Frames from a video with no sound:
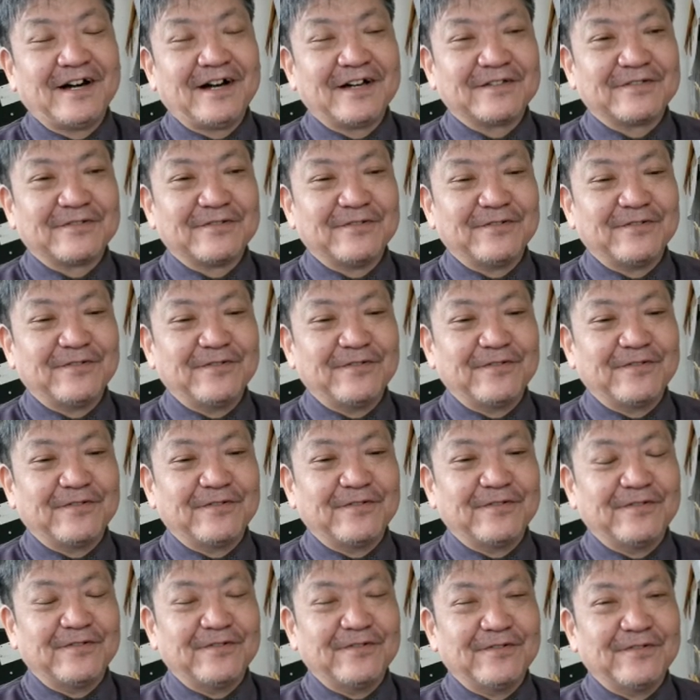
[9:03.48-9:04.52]
あ
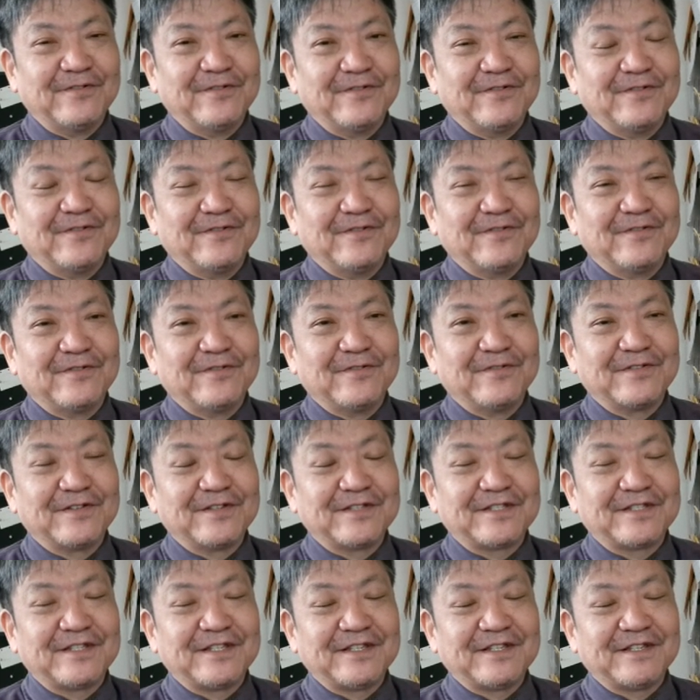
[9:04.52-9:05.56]

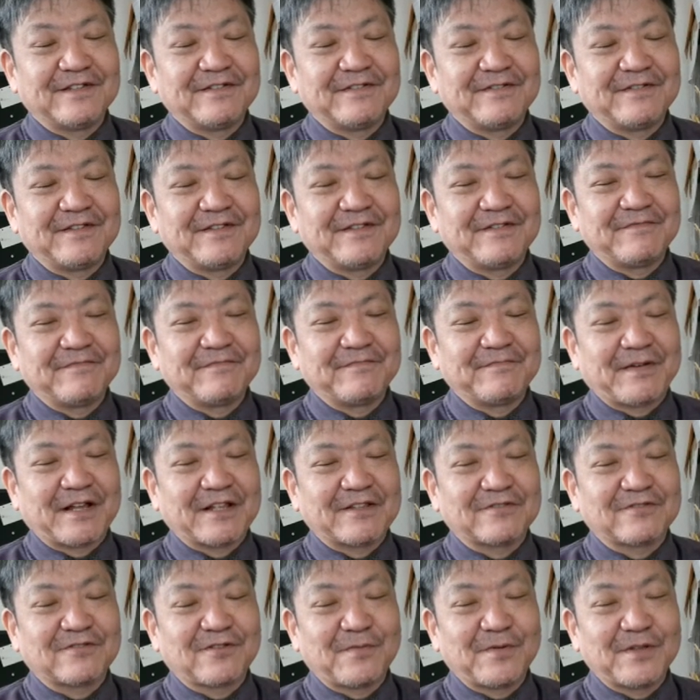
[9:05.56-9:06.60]
のー、
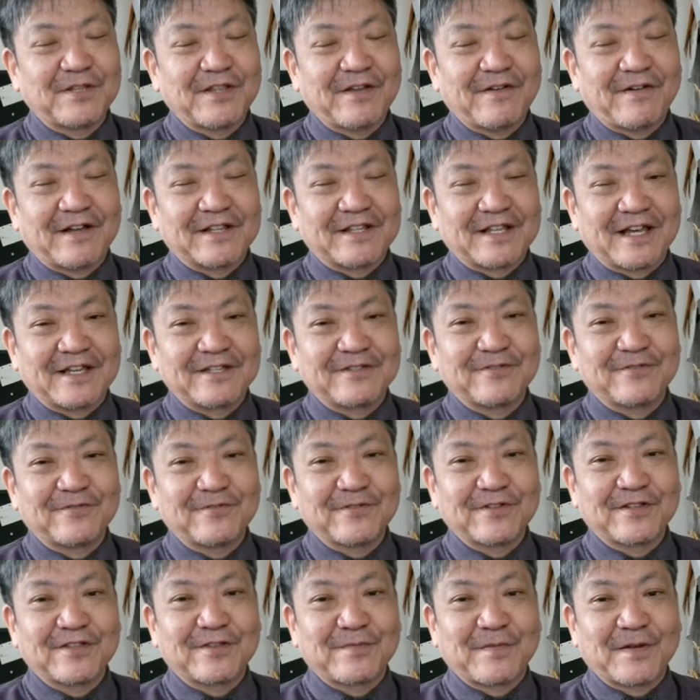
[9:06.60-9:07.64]
ぱっと見ではないとこ
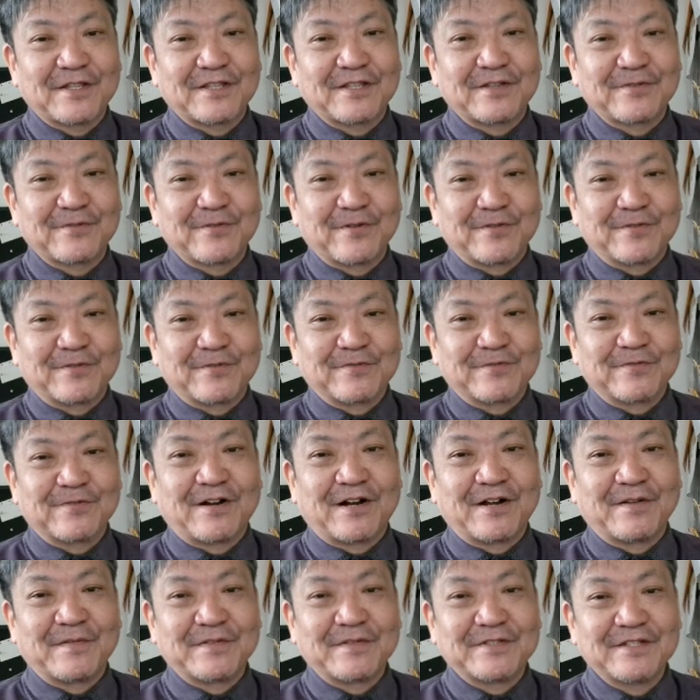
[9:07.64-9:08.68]
ろで決まっているという問
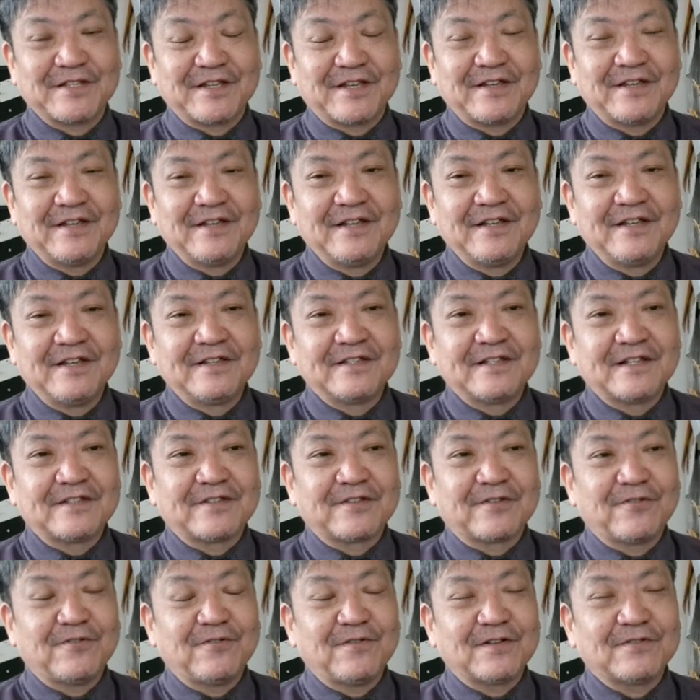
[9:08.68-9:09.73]
われますね。だっ
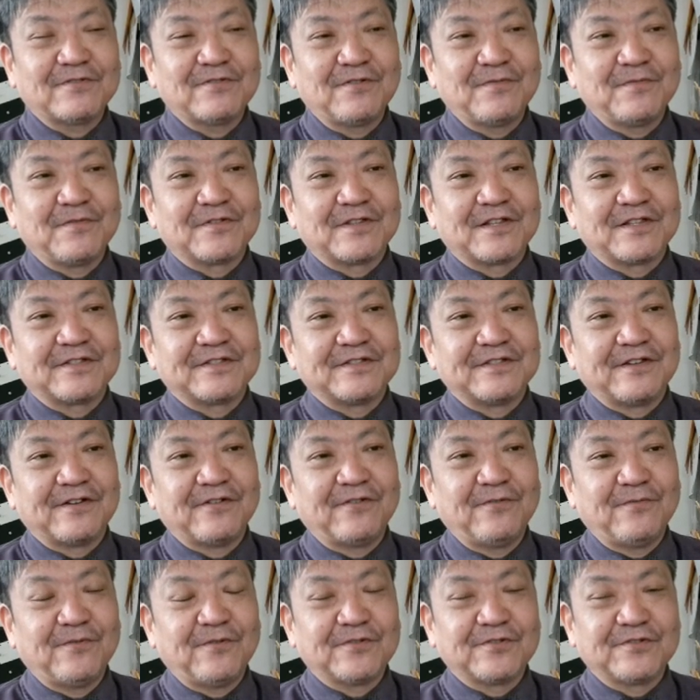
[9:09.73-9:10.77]
て共和党もですね、
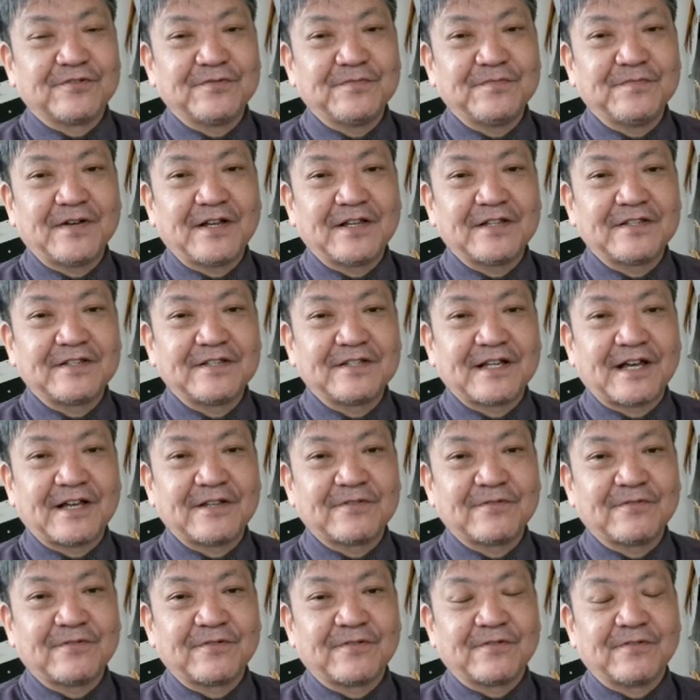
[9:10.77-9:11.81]
ほぼ順番に大
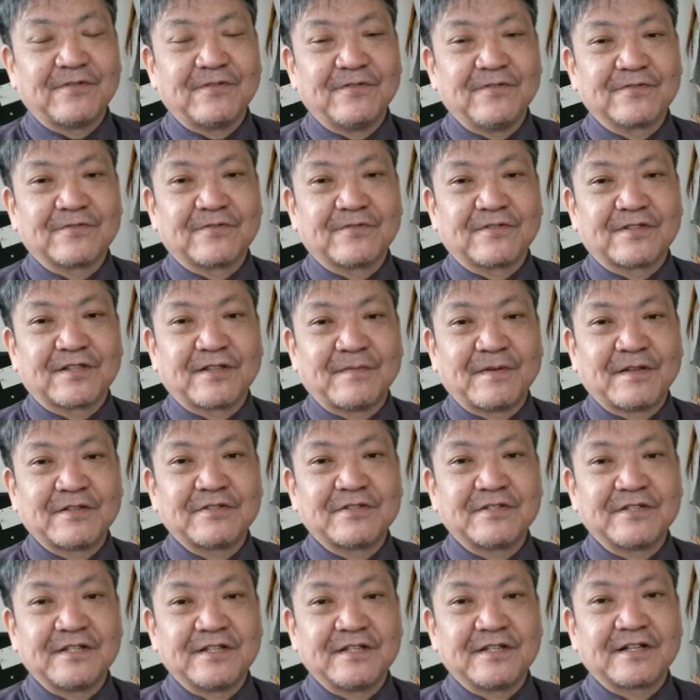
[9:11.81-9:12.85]
統領を取ってま
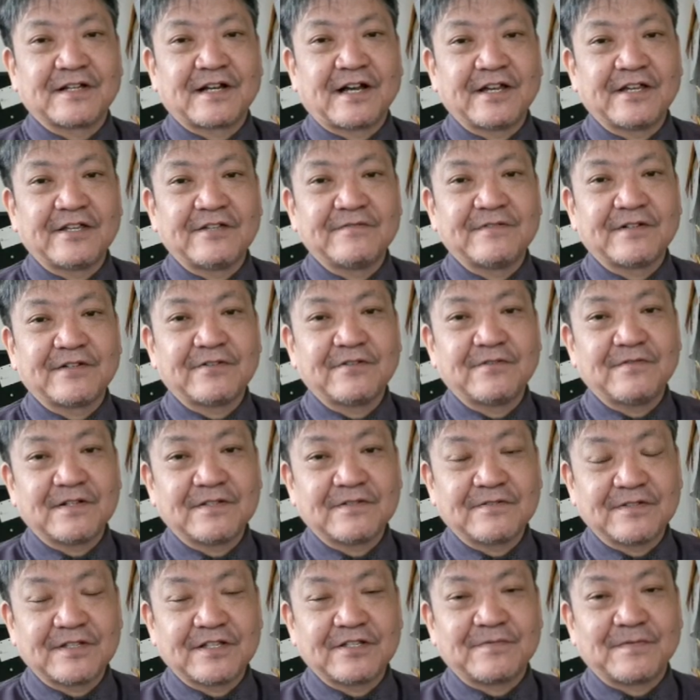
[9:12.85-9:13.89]
すし、下院は共和
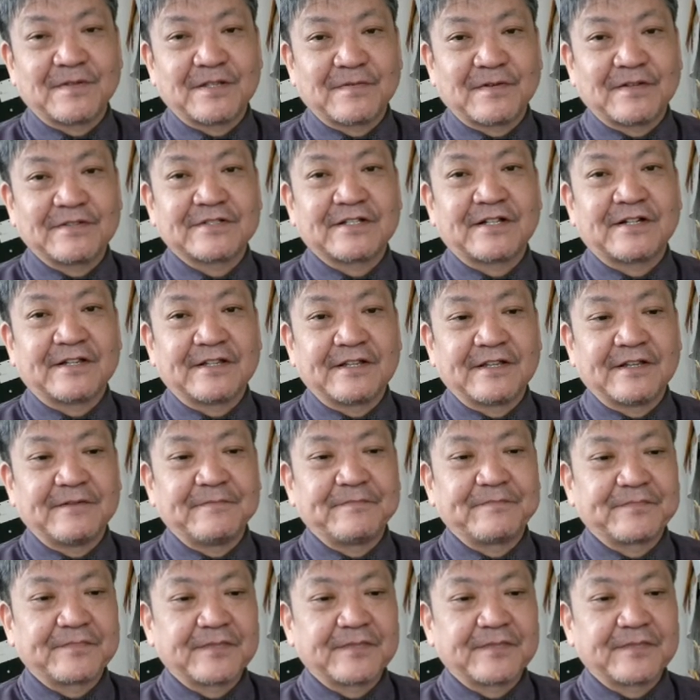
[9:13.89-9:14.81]
党で占めてますからね。